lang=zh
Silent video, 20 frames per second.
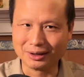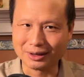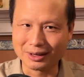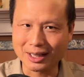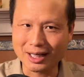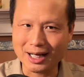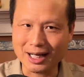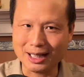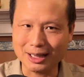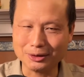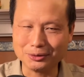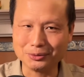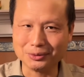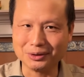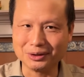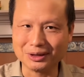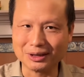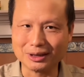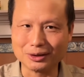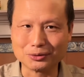汉语
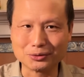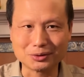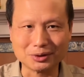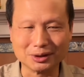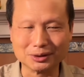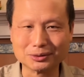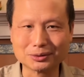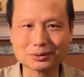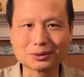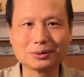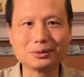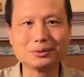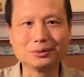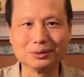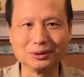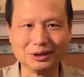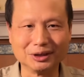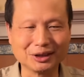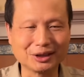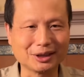的学中
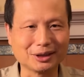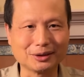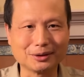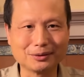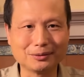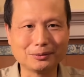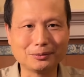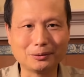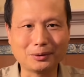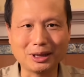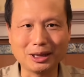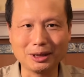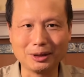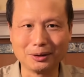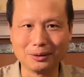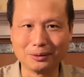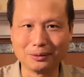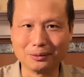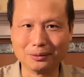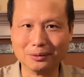文的外
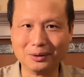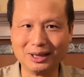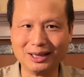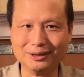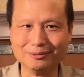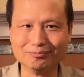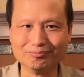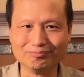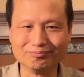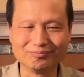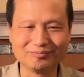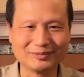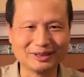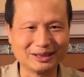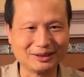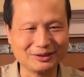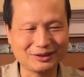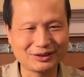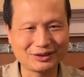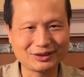语国人
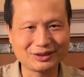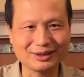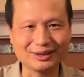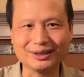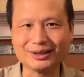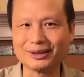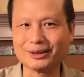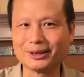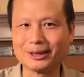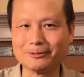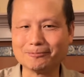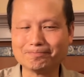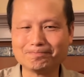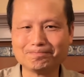呃写的，